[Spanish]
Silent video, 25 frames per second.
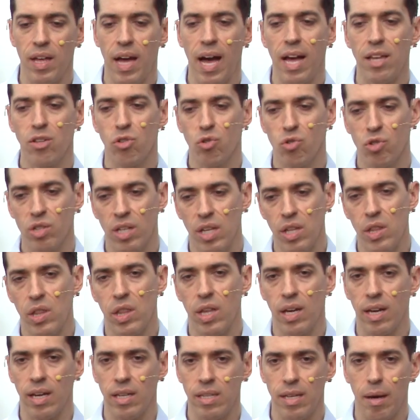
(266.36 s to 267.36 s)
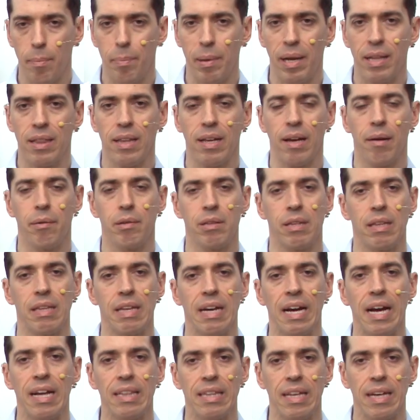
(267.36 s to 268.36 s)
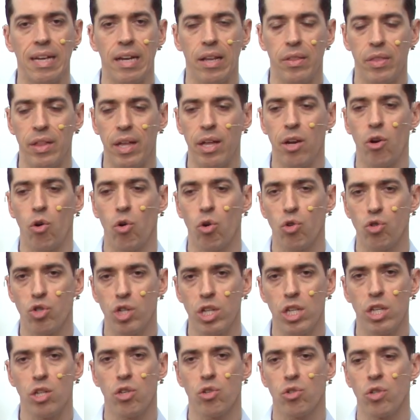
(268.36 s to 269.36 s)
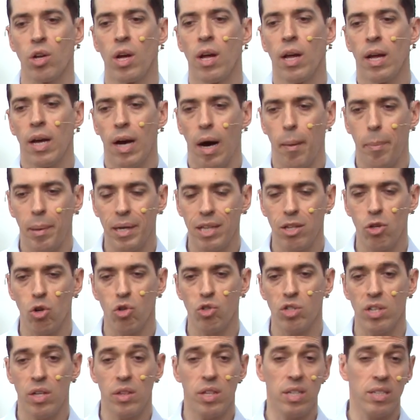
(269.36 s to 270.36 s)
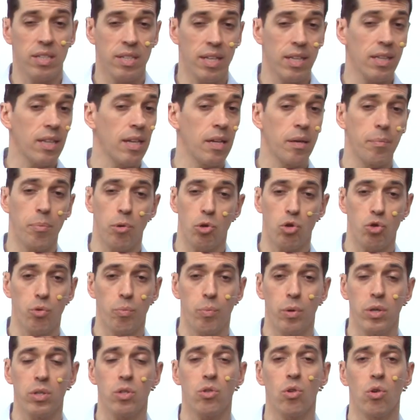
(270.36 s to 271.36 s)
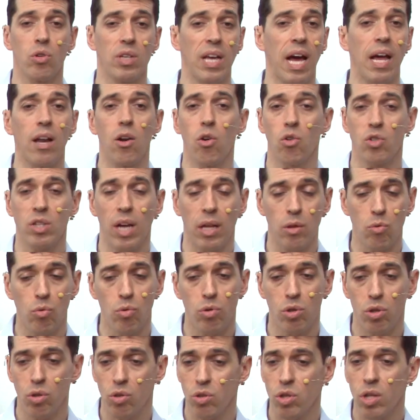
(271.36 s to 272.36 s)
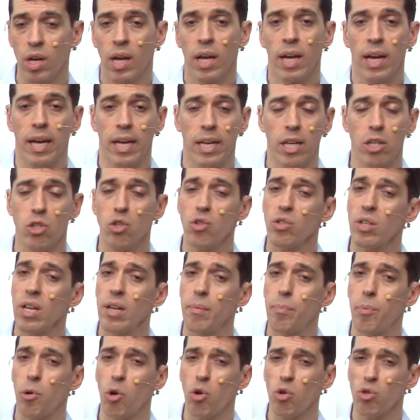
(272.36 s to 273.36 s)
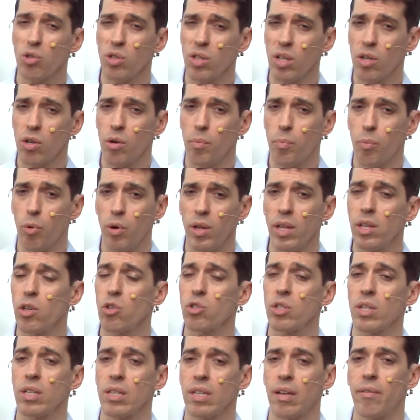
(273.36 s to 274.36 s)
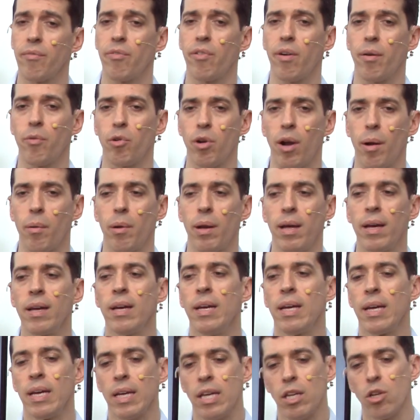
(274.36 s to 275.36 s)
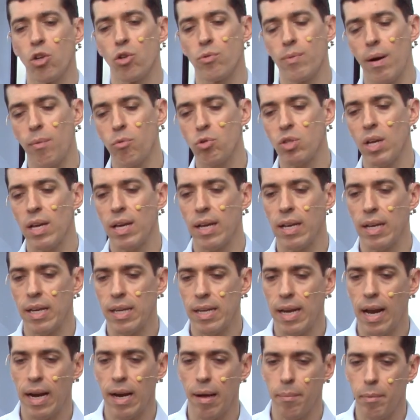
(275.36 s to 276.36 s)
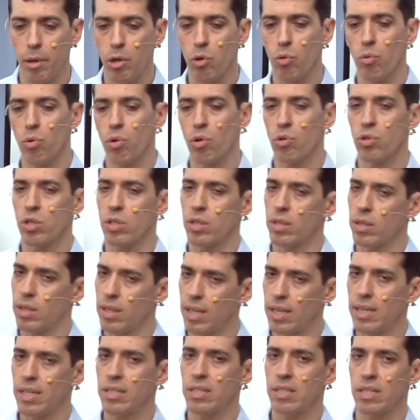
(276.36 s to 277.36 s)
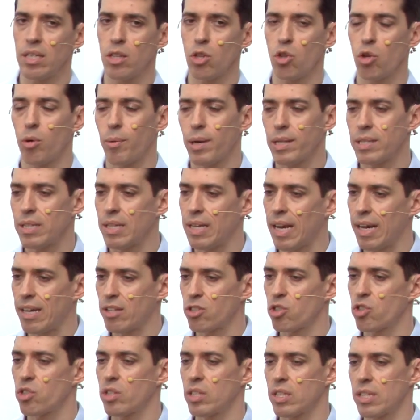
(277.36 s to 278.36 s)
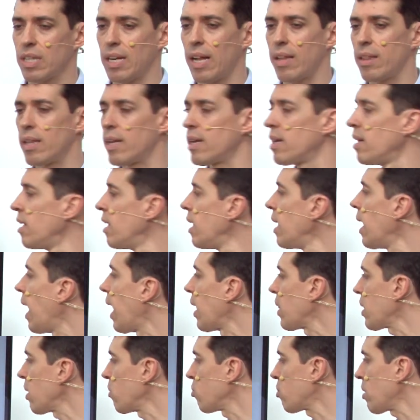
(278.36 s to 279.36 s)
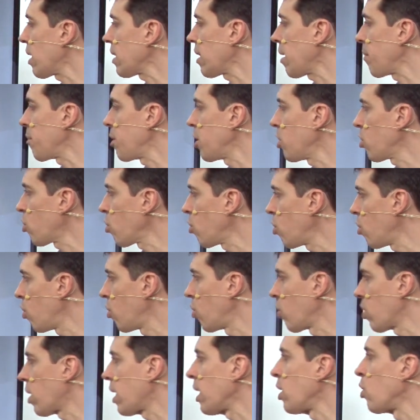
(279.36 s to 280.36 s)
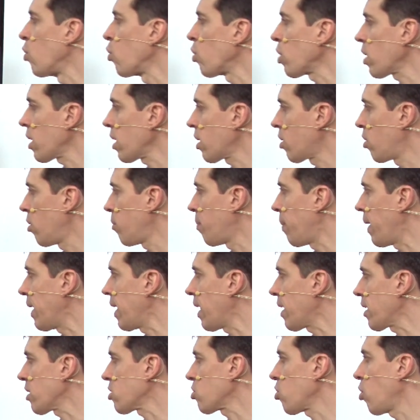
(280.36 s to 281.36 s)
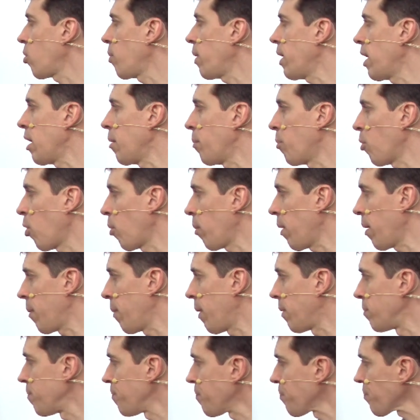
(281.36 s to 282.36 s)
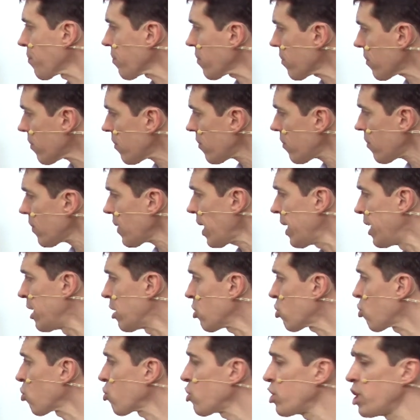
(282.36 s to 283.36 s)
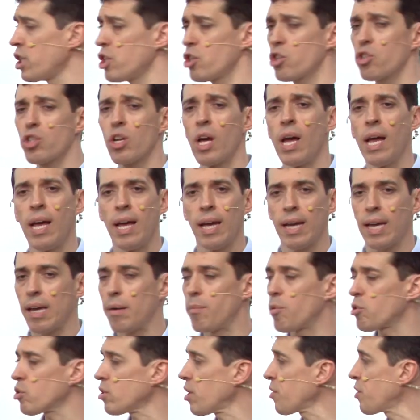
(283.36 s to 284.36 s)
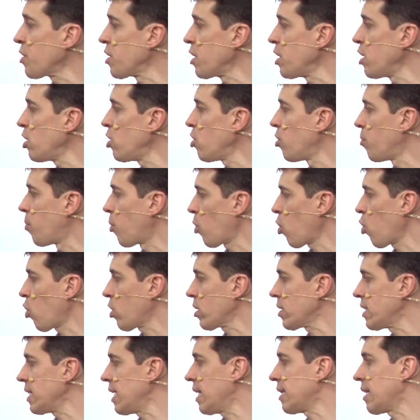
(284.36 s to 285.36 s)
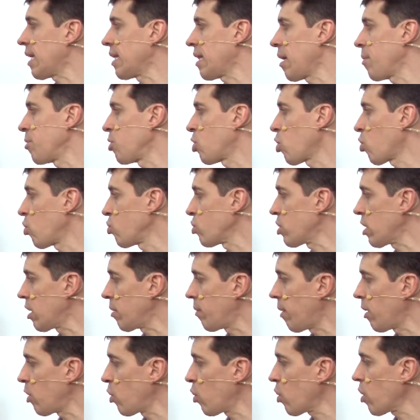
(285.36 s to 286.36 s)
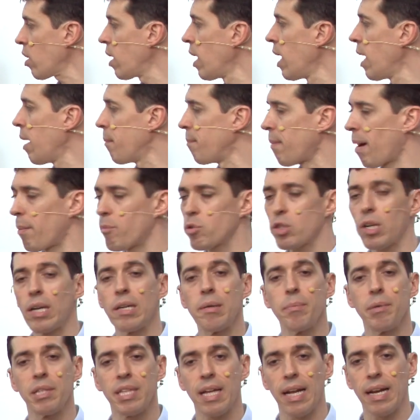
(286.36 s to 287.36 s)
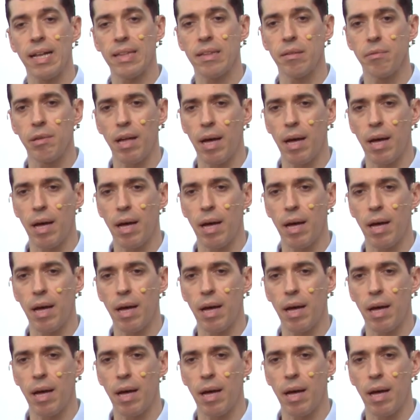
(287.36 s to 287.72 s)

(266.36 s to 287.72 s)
años, 15, que ya prácticamente dejan de crecer, o los niños a partir de los 17 y por supuesto ya en los adultos, en esos el pronóstico puede no ser tan favorable y nos vamos a inclinar a menudo si tiene síntomas y la lesión es grande hacia un tratamiento quirúrgico para resolver el problema. En estos niños que hemos decidido, por lo que sea, tratamiento conservador, vamos a limitar la actividad